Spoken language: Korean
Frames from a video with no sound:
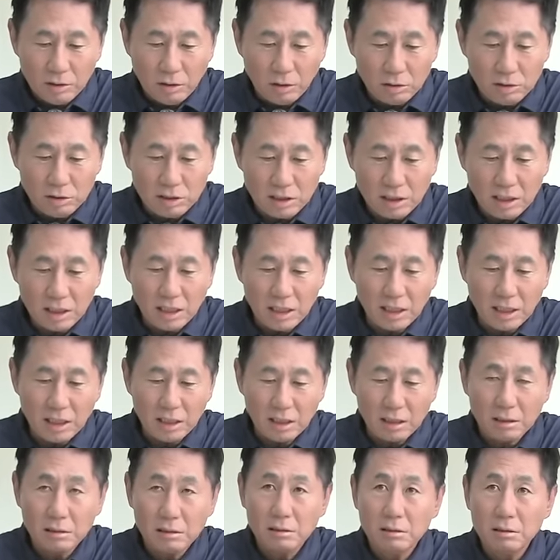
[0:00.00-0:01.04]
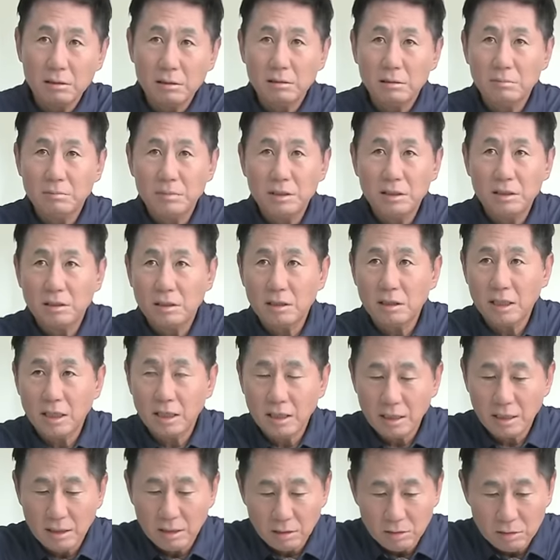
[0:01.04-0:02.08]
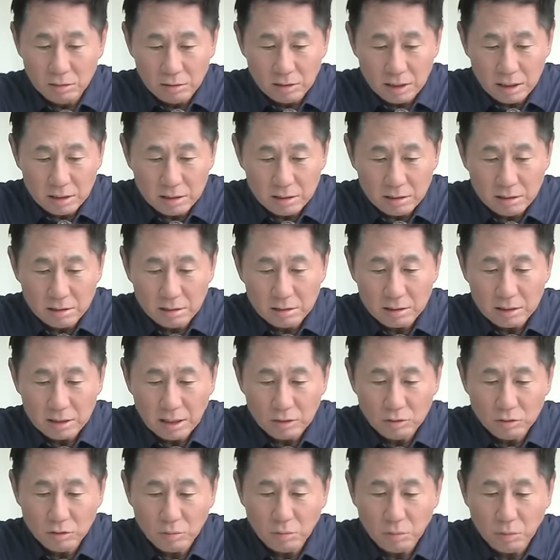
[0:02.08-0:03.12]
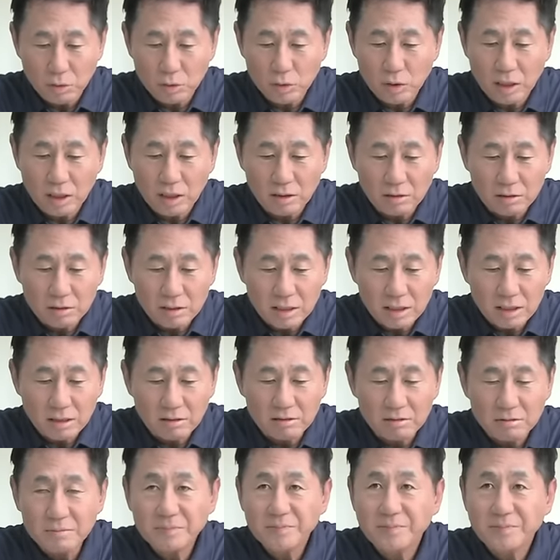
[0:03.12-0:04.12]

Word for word: 어제 그 민들렌가 언론에서 단독 보도한 건데요.